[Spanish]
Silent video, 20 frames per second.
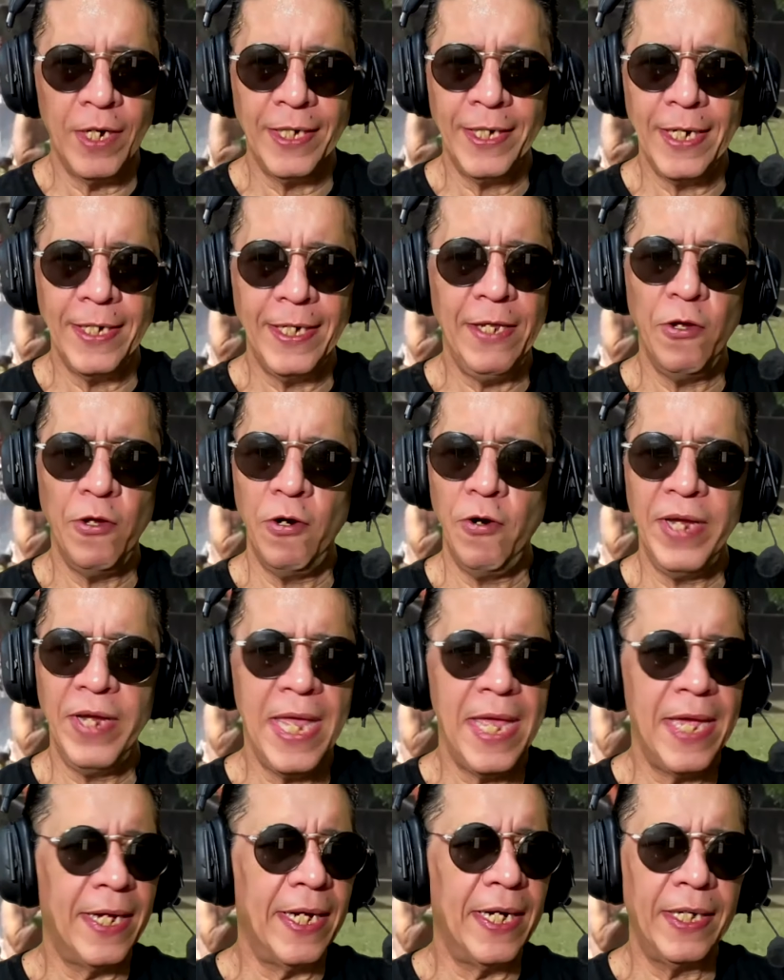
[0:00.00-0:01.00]
que es esa
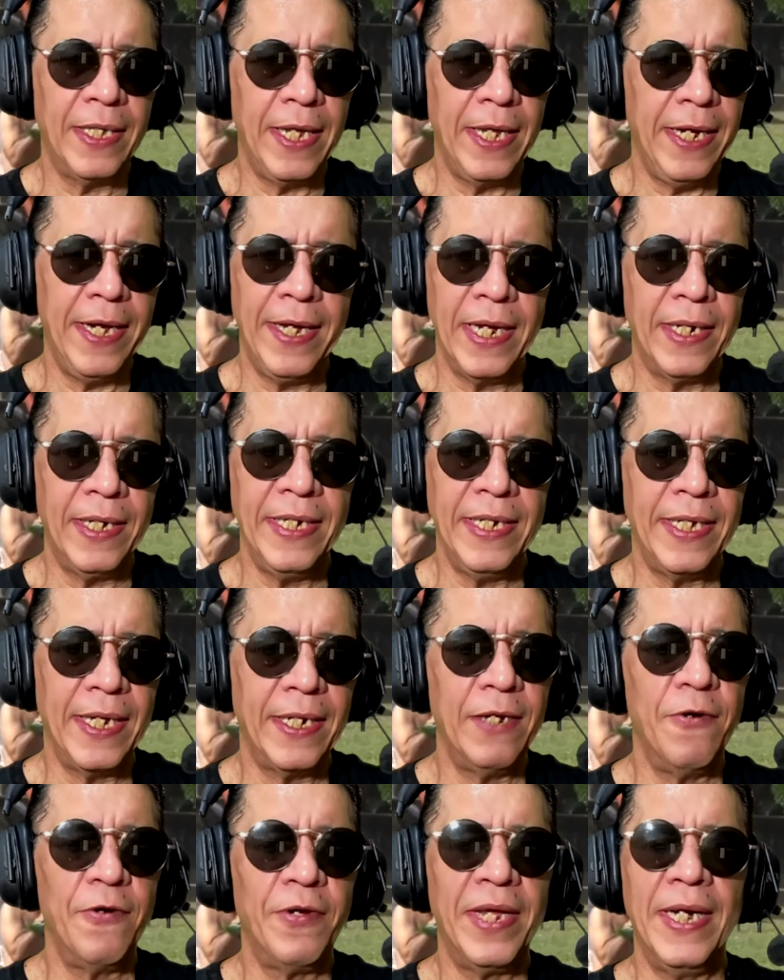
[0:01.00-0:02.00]
ideología de carácter izquierdista
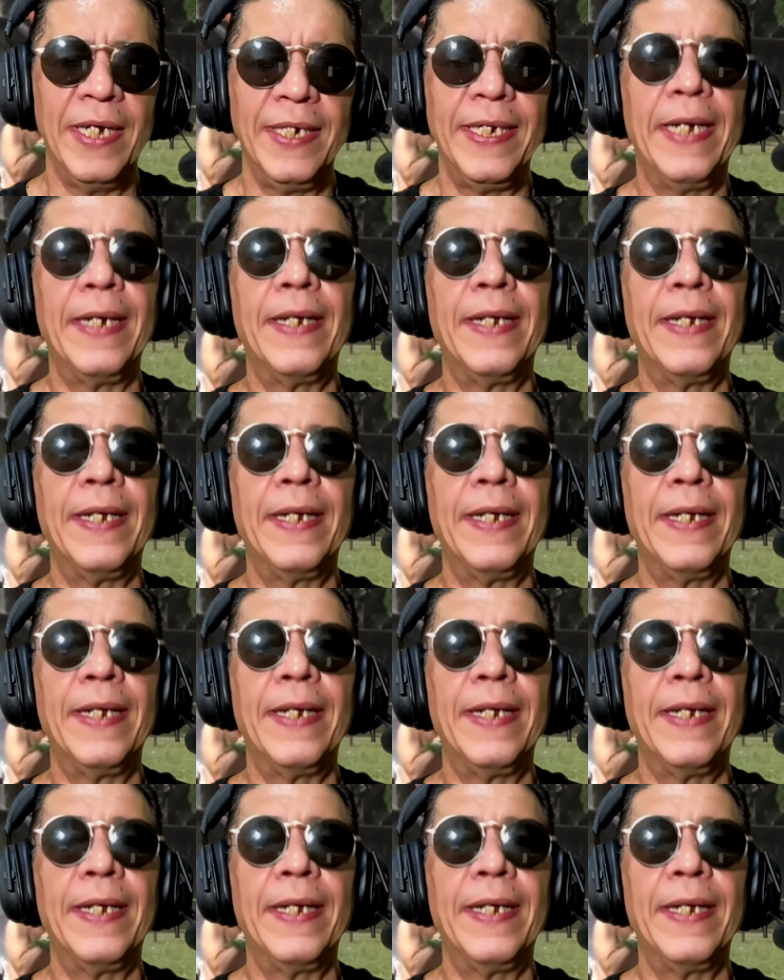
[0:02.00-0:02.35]
que nos quiere hacer